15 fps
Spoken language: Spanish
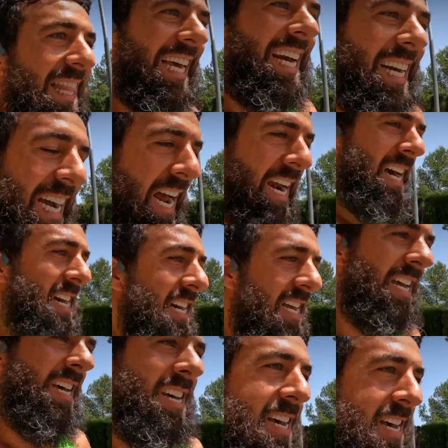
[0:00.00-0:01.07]
cercana
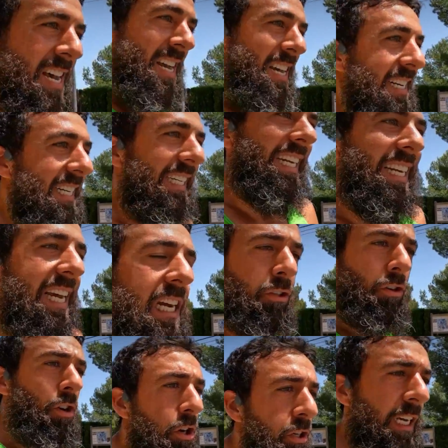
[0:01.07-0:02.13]
ni siquiera
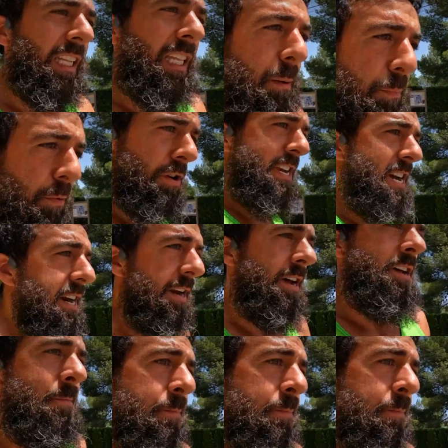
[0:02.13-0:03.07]
son los que te apoyan.